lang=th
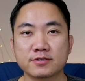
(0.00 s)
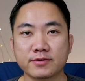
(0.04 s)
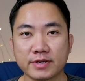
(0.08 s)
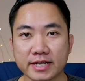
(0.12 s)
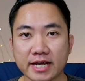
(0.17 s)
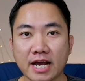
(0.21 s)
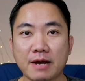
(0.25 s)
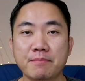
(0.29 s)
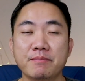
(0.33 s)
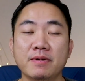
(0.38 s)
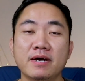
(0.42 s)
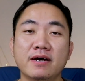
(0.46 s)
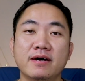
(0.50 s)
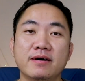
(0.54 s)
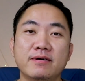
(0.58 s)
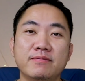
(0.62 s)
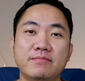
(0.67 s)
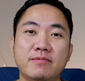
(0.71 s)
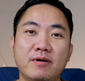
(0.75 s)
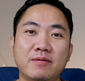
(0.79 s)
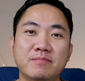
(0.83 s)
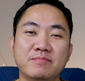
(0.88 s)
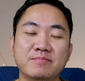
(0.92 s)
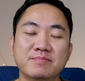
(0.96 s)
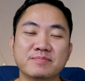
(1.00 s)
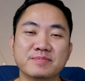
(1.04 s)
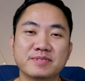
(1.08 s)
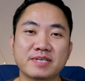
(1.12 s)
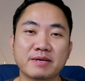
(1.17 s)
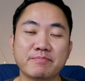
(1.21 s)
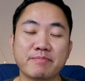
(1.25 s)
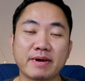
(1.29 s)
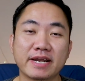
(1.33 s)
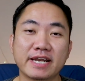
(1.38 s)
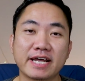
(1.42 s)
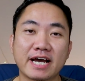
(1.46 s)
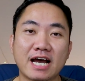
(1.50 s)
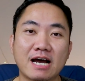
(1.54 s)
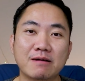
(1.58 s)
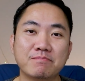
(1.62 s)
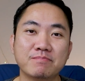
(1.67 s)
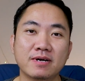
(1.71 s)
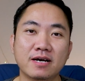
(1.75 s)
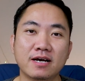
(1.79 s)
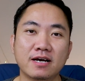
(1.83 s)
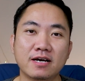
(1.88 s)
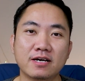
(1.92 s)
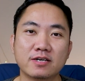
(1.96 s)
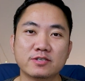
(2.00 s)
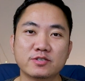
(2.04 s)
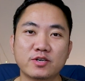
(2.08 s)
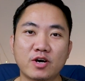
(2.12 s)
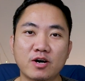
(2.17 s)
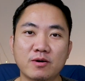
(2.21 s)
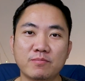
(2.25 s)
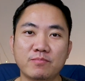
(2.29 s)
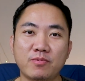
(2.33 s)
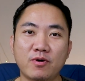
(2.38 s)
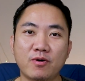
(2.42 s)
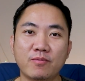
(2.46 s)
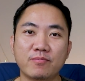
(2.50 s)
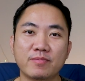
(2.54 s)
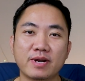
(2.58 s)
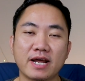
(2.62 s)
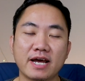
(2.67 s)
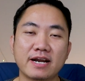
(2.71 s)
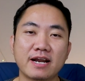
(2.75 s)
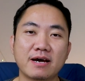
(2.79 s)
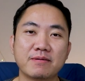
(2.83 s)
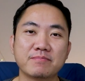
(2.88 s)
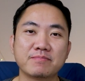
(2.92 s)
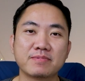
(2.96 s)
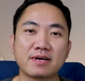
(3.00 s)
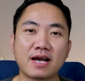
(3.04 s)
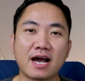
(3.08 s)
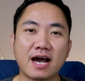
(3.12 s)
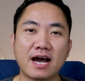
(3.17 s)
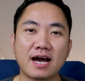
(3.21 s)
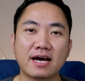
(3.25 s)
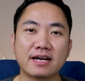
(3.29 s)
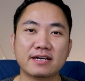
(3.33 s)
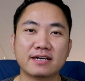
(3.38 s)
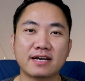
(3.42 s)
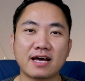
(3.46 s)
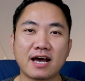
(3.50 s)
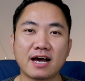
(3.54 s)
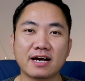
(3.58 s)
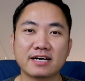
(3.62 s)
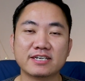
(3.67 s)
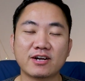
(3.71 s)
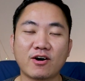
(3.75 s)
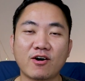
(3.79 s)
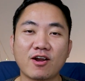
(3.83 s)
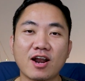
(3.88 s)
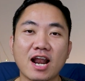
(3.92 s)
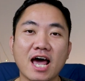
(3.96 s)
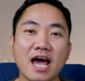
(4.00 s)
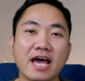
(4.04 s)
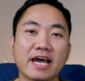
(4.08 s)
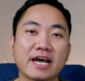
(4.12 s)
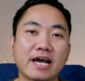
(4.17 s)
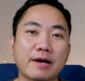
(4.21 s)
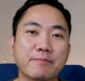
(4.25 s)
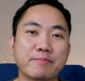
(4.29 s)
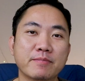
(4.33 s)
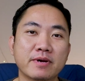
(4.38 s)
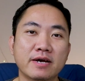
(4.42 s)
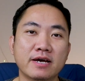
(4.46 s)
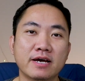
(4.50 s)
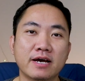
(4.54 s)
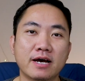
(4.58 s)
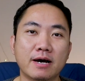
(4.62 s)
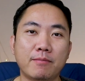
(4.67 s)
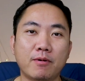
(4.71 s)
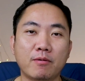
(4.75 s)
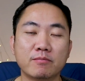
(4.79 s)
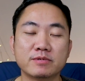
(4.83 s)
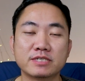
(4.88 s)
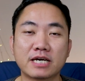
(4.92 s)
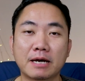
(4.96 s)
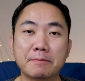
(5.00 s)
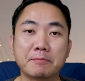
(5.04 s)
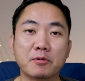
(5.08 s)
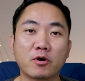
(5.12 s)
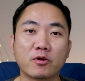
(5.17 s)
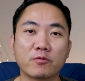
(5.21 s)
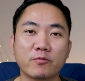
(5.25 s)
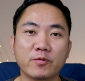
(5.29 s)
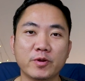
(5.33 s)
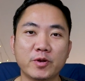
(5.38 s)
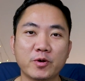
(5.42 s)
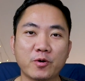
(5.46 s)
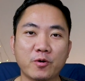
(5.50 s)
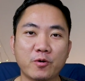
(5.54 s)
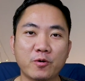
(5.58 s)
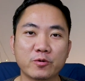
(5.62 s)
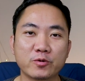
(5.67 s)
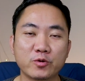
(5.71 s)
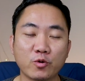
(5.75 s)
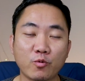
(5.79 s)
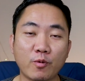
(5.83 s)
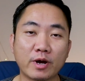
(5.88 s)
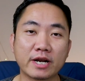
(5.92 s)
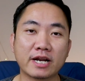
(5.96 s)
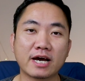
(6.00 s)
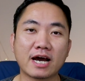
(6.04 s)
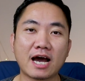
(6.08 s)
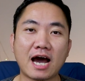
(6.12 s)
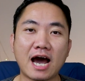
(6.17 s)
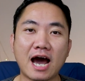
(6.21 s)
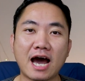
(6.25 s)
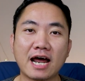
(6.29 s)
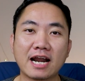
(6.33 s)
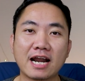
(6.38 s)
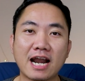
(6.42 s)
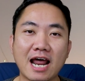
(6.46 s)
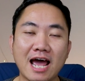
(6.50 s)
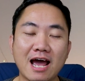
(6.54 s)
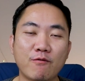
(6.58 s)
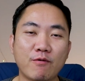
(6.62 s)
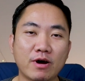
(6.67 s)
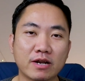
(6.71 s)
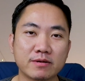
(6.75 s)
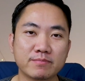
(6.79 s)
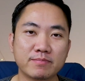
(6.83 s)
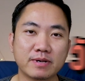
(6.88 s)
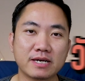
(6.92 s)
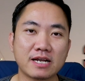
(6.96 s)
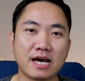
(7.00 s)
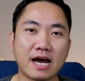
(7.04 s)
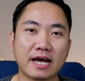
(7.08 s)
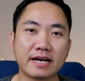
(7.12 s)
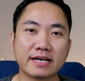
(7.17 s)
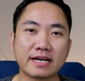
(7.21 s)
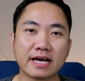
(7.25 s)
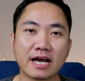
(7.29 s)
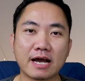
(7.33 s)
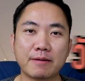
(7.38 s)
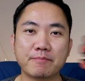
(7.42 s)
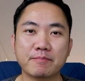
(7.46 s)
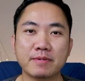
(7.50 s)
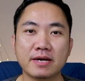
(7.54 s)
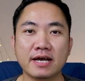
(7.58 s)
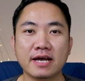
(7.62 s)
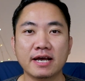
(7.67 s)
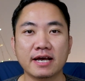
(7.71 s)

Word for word: บ สวัสดีครับ ผมเซนเป็ดนะครับช่องผมแนะนำการหาเงินออนไลน์ครับ ผมจะอัปโหลดวิดีโอทุกวันอังคารและวันพฤหัสนะครับ